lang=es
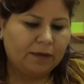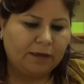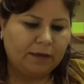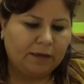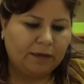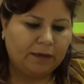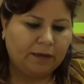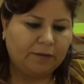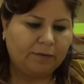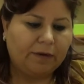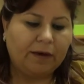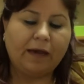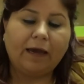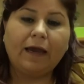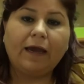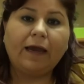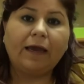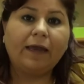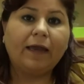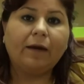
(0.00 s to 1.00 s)
eh,
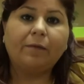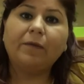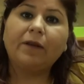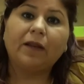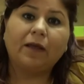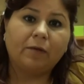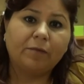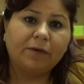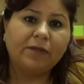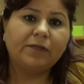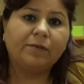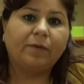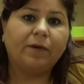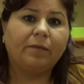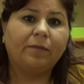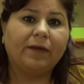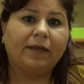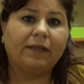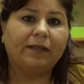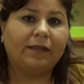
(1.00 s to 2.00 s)
va encaminado
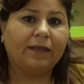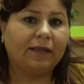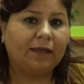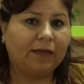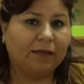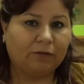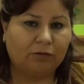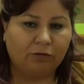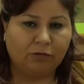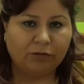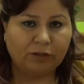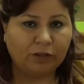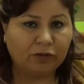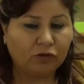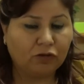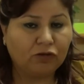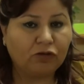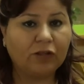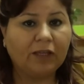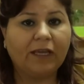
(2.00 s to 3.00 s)
principalmente a todos
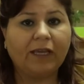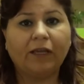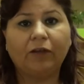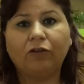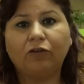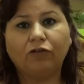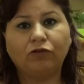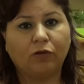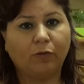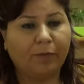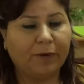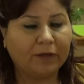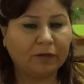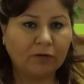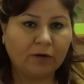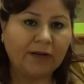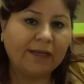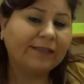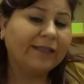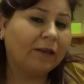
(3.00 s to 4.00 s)
esos niños o
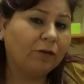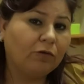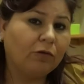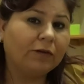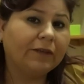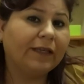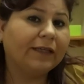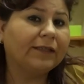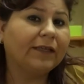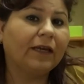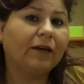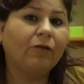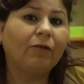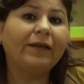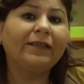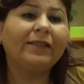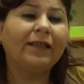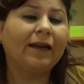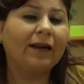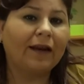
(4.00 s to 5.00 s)
personas adultas que no
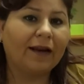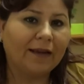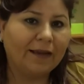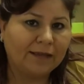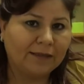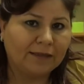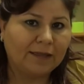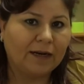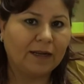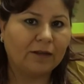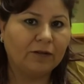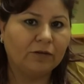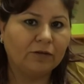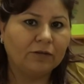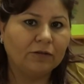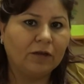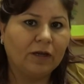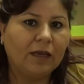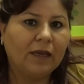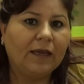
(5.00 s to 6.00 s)
estén
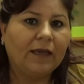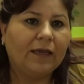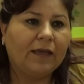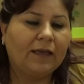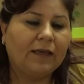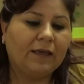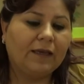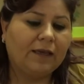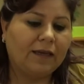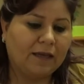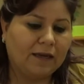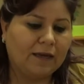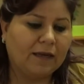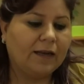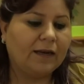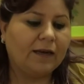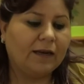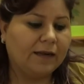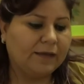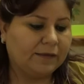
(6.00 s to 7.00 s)
registrados y
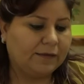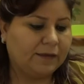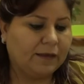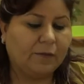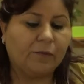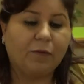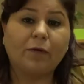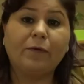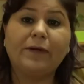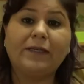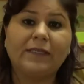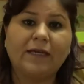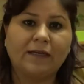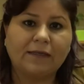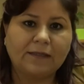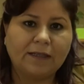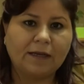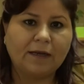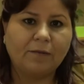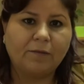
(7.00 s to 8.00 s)
quieran este, aprovechar
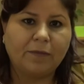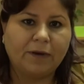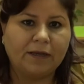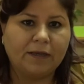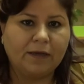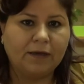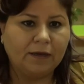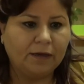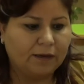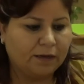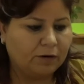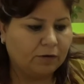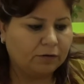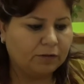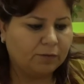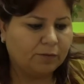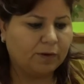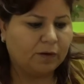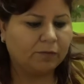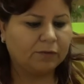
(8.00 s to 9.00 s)
esta campaña. Aquí los
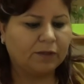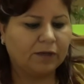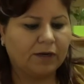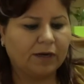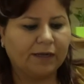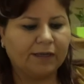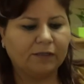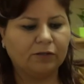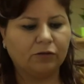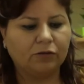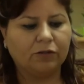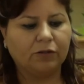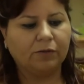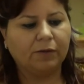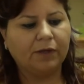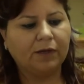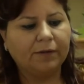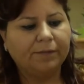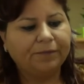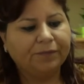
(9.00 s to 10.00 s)
esperamos en registro
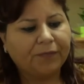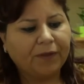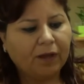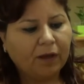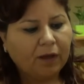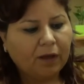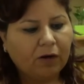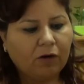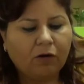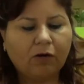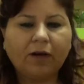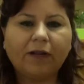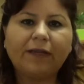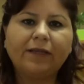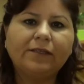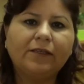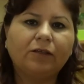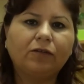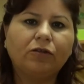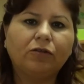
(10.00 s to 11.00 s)
civil. Los
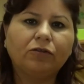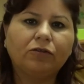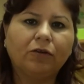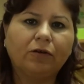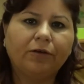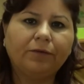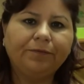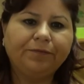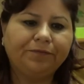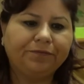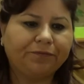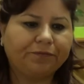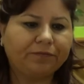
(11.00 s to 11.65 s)
requisitos son